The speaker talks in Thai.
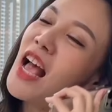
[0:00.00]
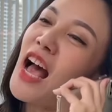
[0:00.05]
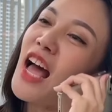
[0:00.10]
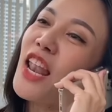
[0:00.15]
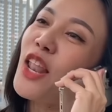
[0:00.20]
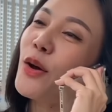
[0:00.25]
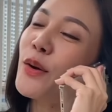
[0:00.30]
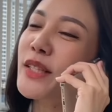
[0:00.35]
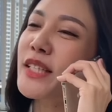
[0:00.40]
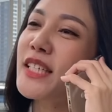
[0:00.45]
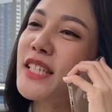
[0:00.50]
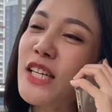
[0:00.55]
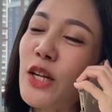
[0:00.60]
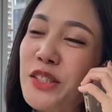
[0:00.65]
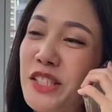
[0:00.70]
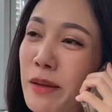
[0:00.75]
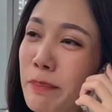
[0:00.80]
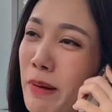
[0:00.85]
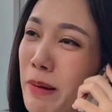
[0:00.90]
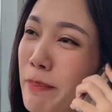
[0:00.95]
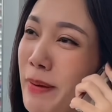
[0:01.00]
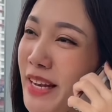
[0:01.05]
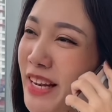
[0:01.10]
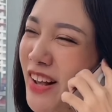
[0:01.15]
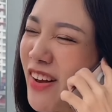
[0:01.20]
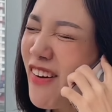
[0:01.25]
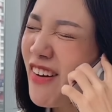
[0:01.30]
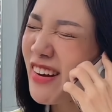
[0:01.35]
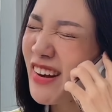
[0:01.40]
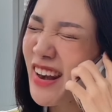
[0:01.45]
ลโหลเธอเดี๋ยวฉันไปบิน
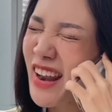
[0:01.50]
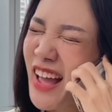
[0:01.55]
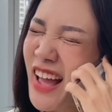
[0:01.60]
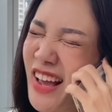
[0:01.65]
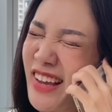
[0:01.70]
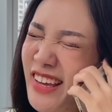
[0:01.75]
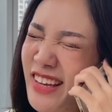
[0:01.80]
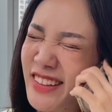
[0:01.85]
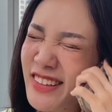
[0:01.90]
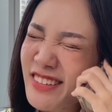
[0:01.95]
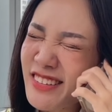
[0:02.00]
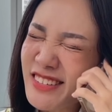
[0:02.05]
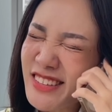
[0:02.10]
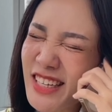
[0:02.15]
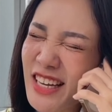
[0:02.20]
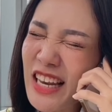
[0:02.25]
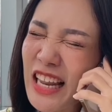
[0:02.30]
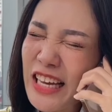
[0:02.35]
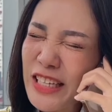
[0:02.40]
ก่อนนะ คิดถึงจังเล